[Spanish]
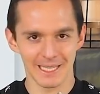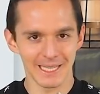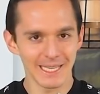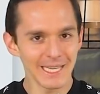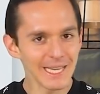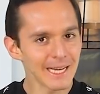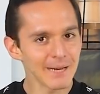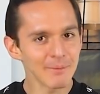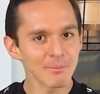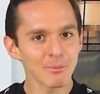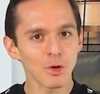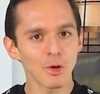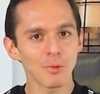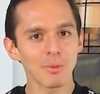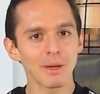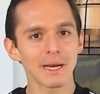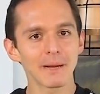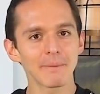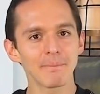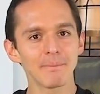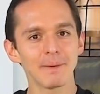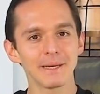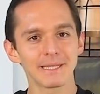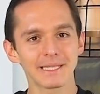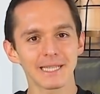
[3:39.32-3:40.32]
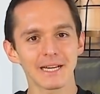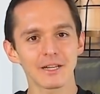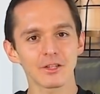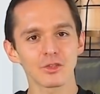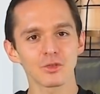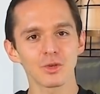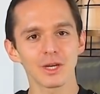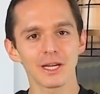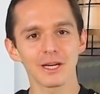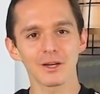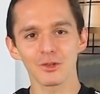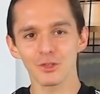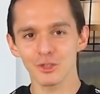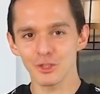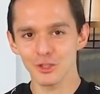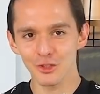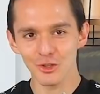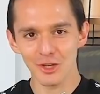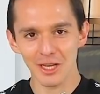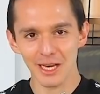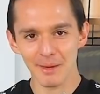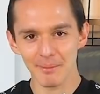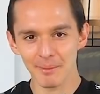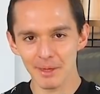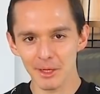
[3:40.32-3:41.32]
quieren volver a empezar su negocio
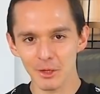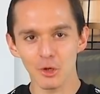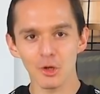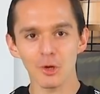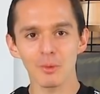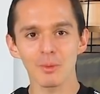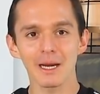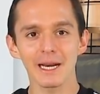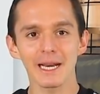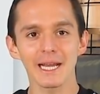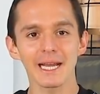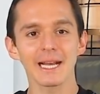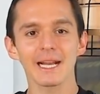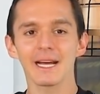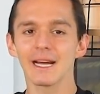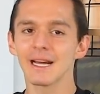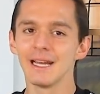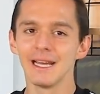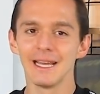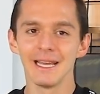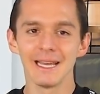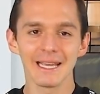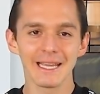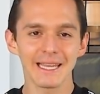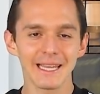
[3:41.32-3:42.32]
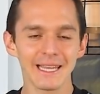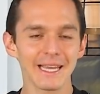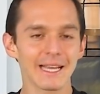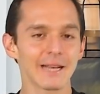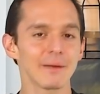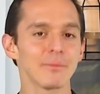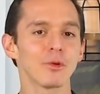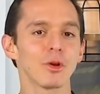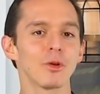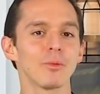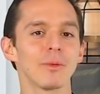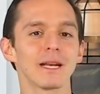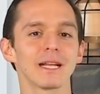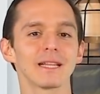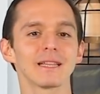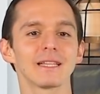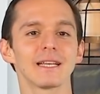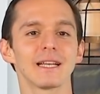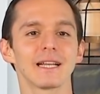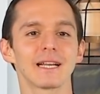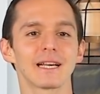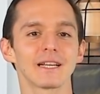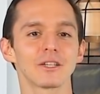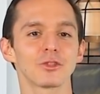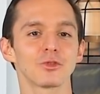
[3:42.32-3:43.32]
de la mejor manera, quieren volver a
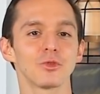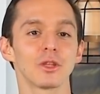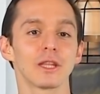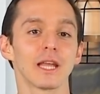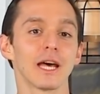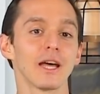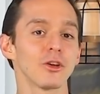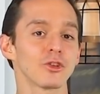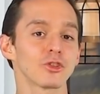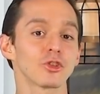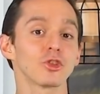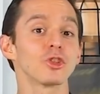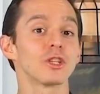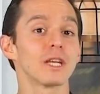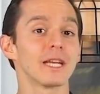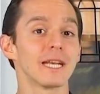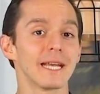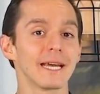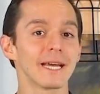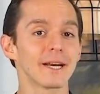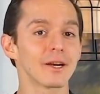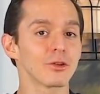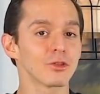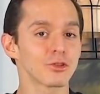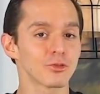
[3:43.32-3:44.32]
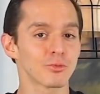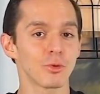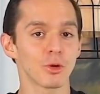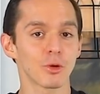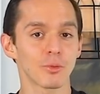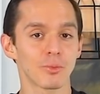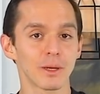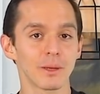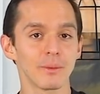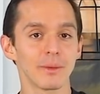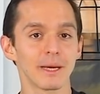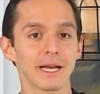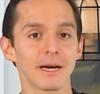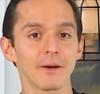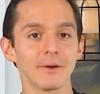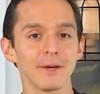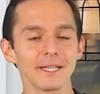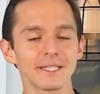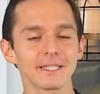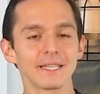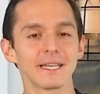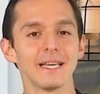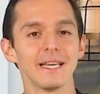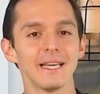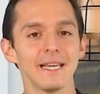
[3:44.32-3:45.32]
tener resultados o tenerlos por primera
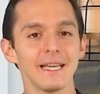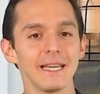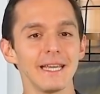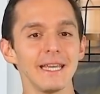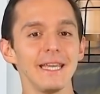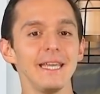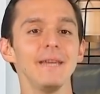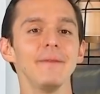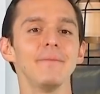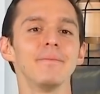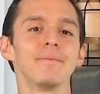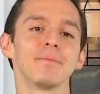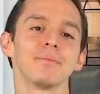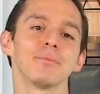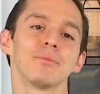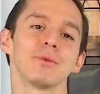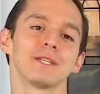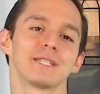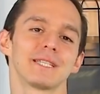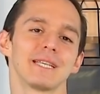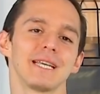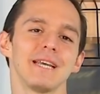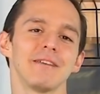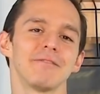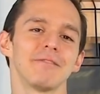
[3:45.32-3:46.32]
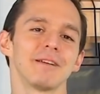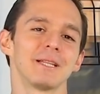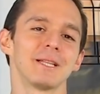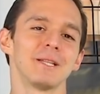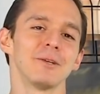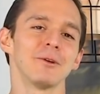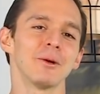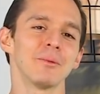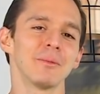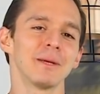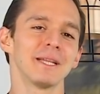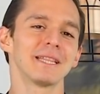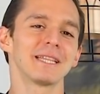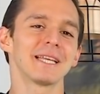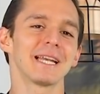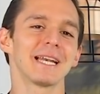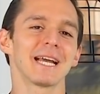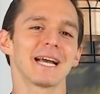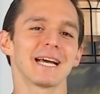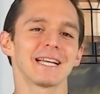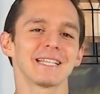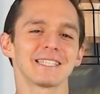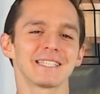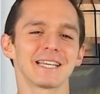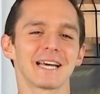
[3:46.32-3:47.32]
vez y pues efectivamente
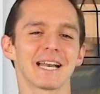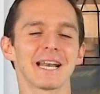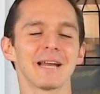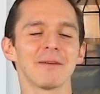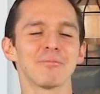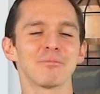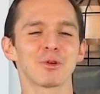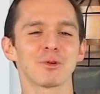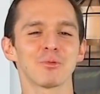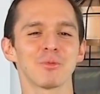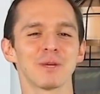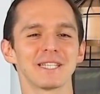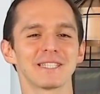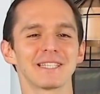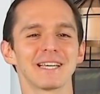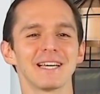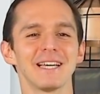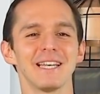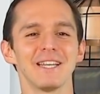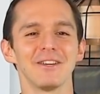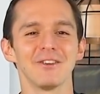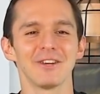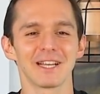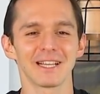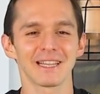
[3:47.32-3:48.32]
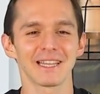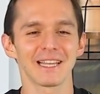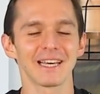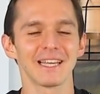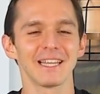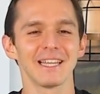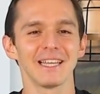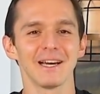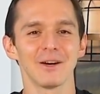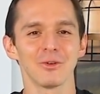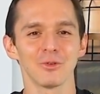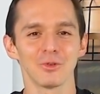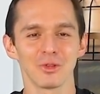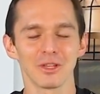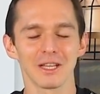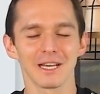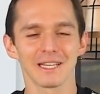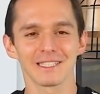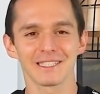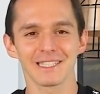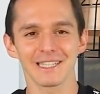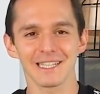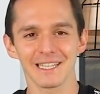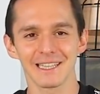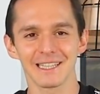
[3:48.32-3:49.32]
alcanzar la promesa de libertad y de
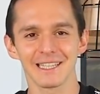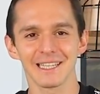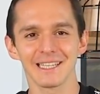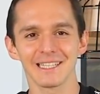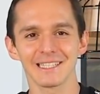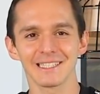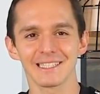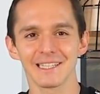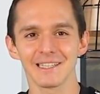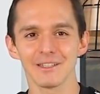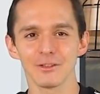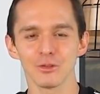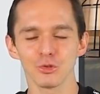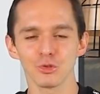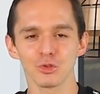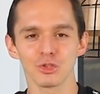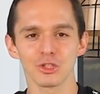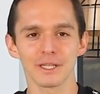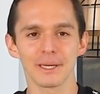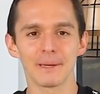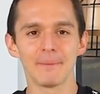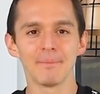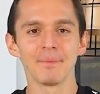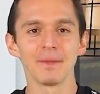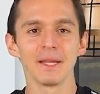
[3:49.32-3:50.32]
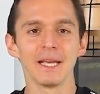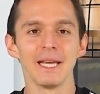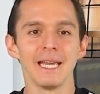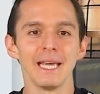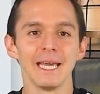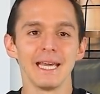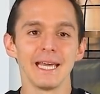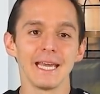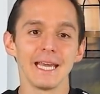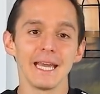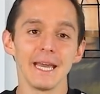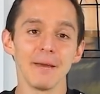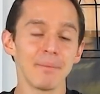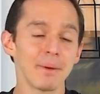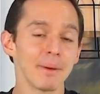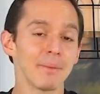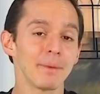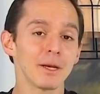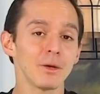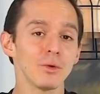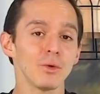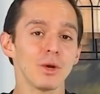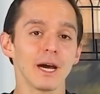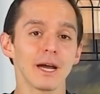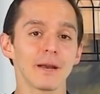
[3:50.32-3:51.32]
abundancia que tiene esta industria. En
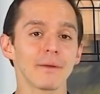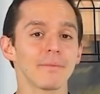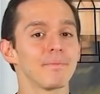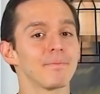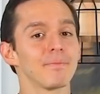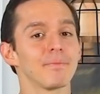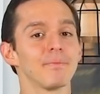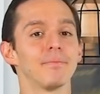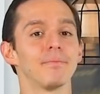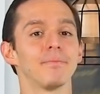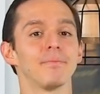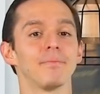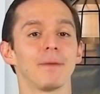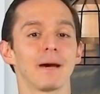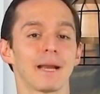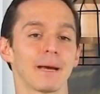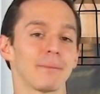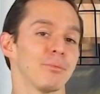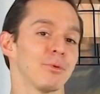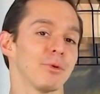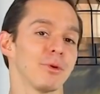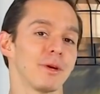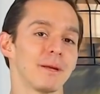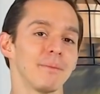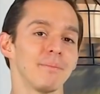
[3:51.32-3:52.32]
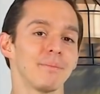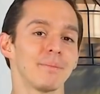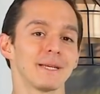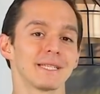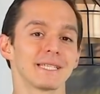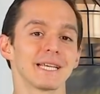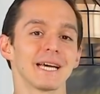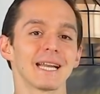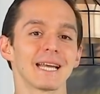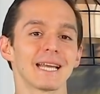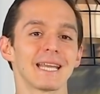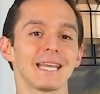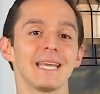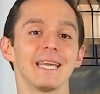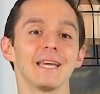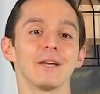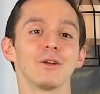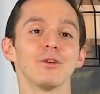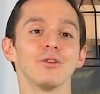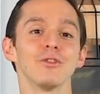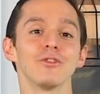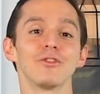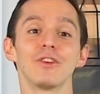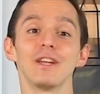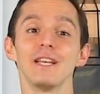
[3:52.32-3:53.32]
primer lugar, para poder empezar,
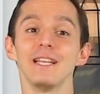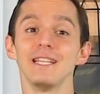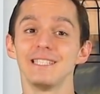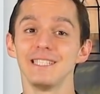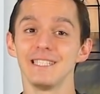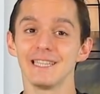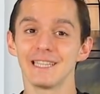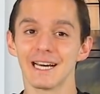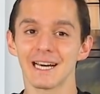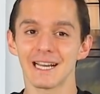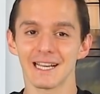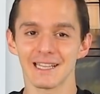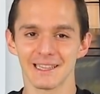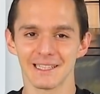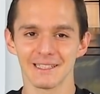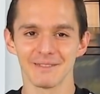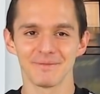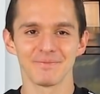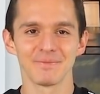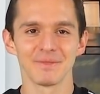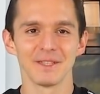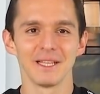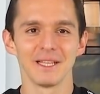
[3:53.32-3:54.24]
quiero felicitarte,